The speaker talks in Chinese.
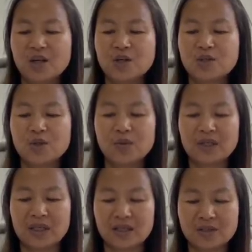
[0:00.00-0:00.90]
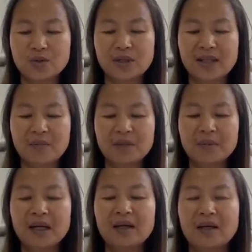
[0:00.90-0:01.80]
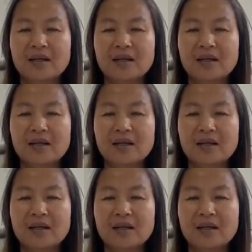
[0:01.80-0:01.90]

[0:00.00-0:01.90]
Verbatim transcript: 送礼送给他们的吗？